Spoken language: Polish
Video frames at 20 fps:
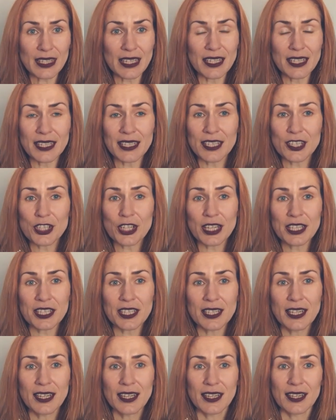I
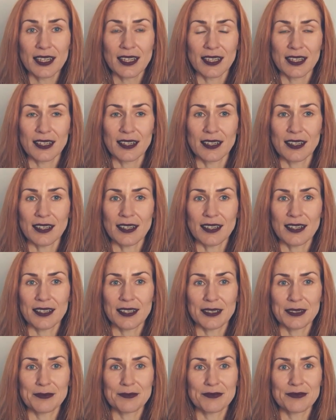jeżeli
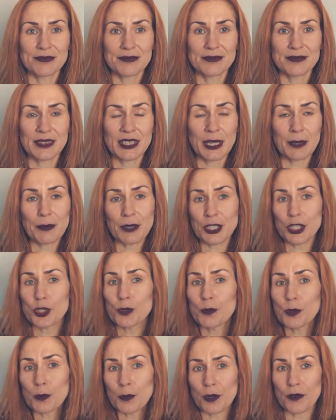e, nie
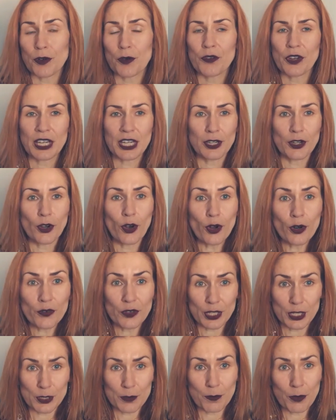będziesz próbował w
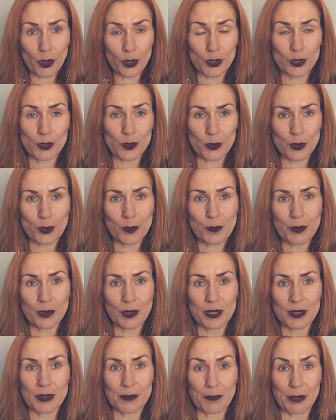jakikolwiek sposób
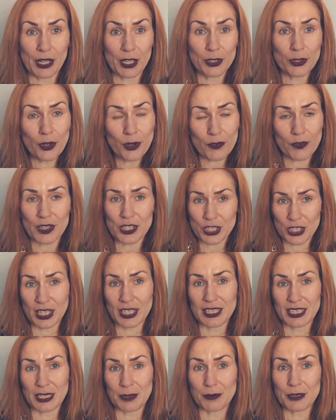panować
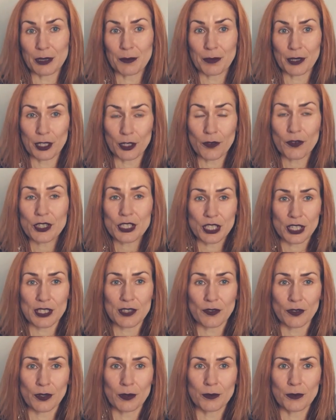nad nimi i panować
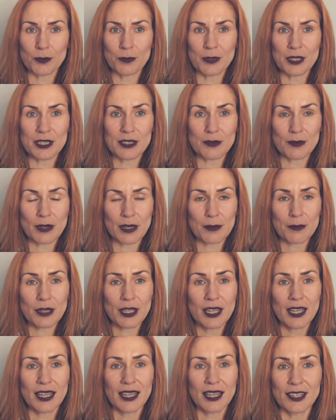nad swoim umysłem,
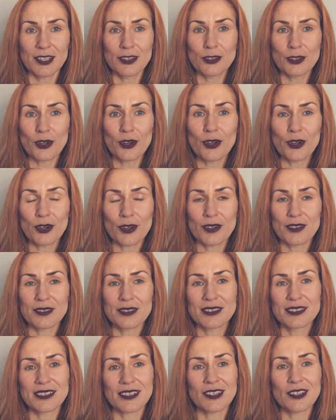to
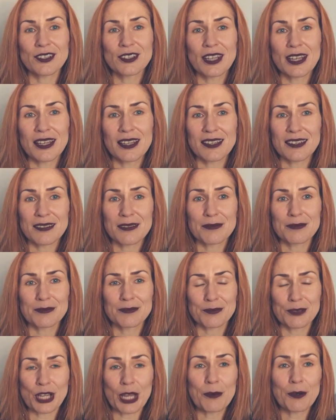one
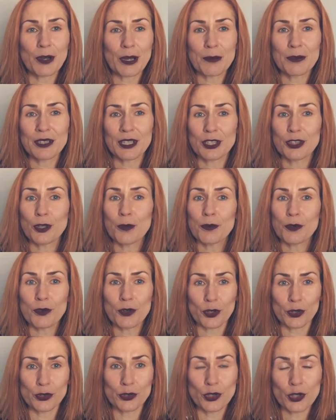przejmą jakby nad tobą
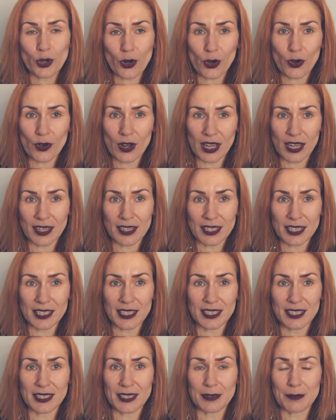kontrolę
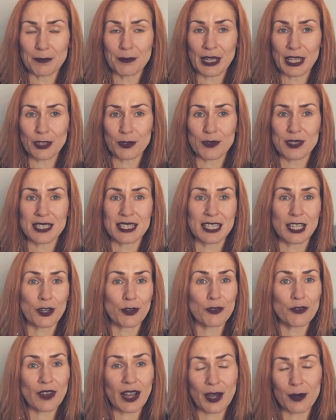i będą
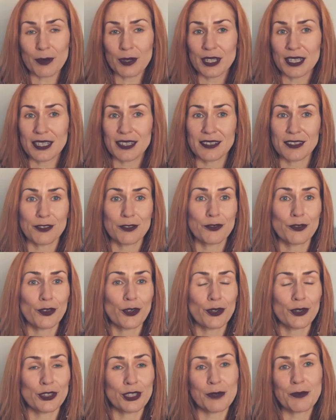sterowały
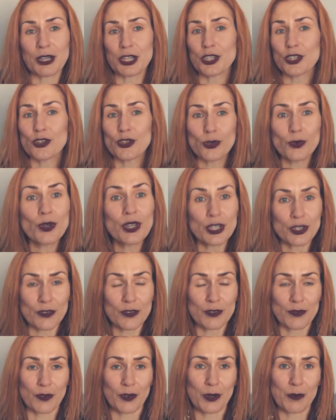tym, jak się czujesz
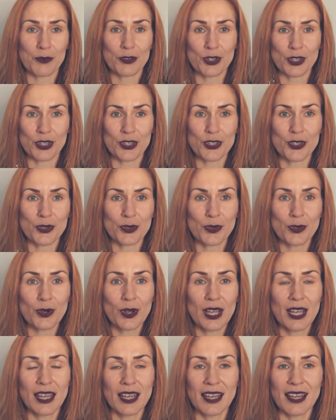w swoim życiu,
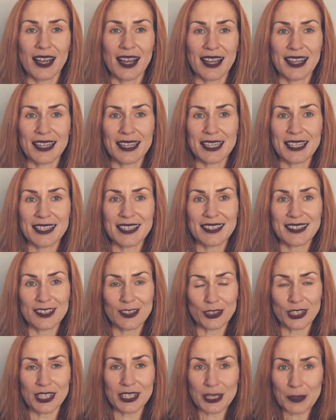i
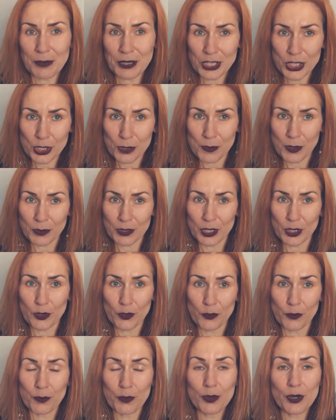to nie ty będziesz miał na
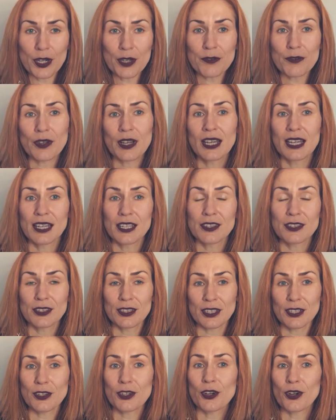to wpływ,
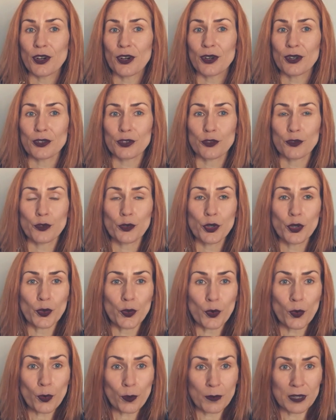tylko twój
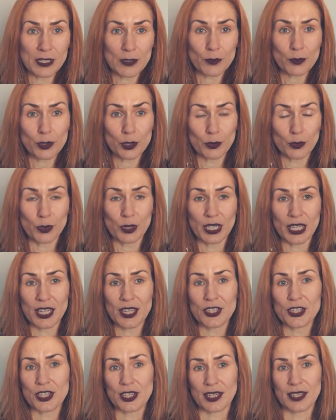umysł, który
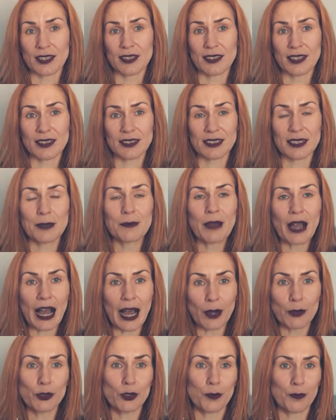jedzie na takim
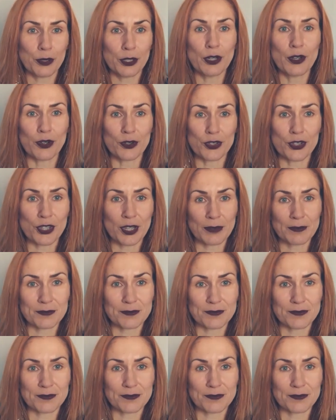autopilocie.